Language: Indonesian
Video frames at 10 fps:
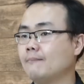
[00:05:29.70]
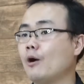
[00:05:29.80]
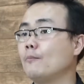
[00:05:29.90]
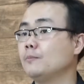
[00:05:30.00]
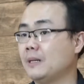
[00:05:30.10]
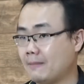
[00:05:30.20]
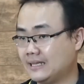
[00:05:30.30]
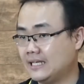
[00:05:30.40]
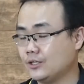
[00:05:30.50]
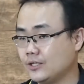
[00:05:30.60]
maupun
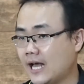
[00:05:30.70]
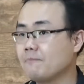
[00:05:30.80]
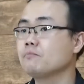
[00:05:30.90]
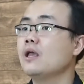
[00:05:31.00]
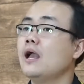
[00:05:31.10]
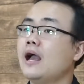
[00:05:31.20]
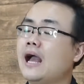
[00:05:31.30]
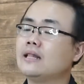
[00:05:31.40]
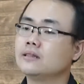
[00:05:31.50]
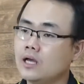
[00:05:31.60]
pribadi gitu ya,
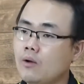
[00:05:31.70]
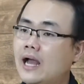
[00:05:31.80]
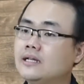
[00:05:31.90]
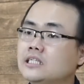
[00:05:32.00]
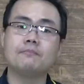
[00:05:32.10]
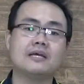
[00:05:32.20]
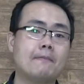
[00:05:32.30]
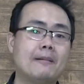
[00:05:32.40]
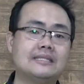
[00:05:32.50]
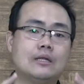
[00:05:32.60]
atau Anda sebagai
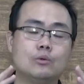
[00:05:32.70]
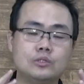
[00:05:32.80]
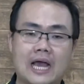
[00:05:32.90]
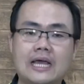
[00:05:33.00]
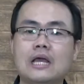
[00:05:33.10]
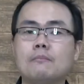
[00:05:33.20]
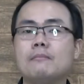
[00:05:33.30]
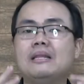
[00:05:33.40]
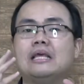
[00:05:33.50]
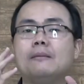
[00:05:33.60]
badan usaha yang
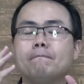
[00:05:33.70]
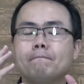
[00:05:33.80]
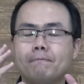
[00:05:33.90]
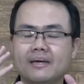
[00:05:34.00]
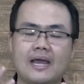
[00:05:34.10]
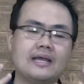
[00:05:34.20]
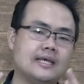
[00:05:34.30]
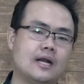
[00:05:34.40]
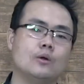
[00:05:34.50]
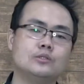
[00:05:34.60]
memiliki
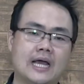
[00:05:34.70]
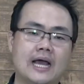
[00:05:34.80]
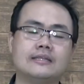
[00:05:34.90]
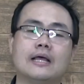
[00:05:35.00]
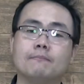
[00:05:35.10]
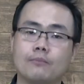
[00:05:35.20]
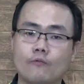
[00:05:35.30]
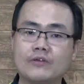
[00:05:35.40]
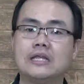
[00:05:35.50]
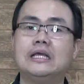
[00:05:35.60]
peredaran usaha dan profit